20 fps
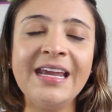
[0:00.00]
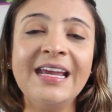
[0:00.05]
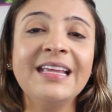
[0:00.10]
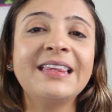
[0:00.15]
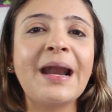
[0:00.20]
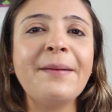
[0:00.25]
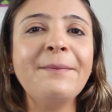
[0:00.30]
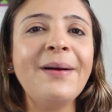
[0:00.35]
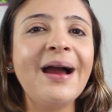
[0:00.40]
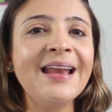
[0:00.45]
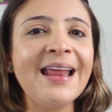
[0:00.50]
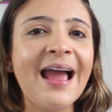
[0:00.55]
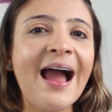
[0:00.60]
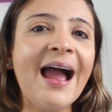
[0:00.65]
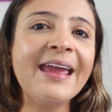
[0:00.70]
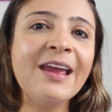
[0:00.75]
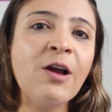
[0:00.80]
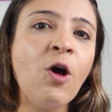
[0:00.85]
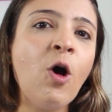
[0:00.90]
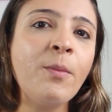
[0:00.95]
E
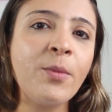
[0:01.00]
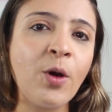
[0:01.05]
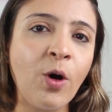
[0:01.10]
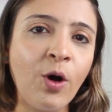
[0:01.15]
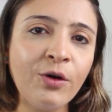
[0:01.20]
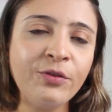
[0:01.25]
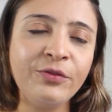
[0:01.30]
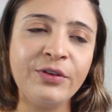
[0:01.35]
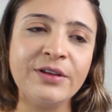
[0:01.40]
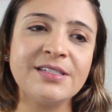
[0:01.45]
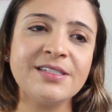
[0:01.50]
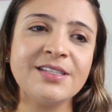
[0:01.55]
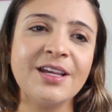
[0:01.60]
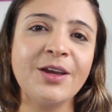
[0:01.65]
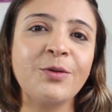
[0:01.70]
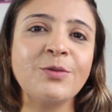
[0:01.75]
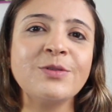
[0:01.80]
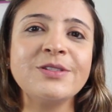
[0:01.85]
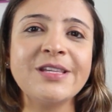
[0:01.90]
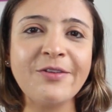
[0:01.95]
trabalhar em home office,
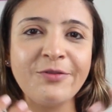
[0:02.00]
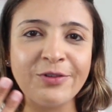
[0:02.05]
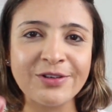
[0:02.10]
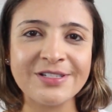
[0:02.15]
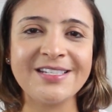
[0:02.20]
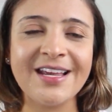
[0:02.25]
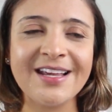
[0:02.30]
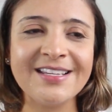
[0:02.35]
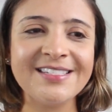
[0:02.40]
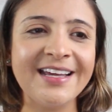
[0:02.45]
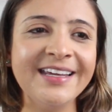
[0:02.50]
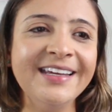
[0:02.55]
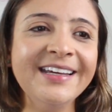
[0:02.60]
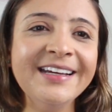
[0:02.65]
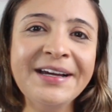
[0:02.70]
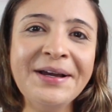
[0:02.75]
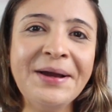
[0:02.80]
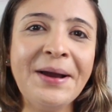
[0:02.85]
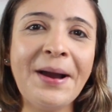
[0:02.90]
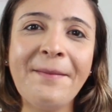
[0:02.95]
eu não sei vocês
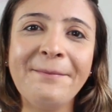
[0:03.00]
aí,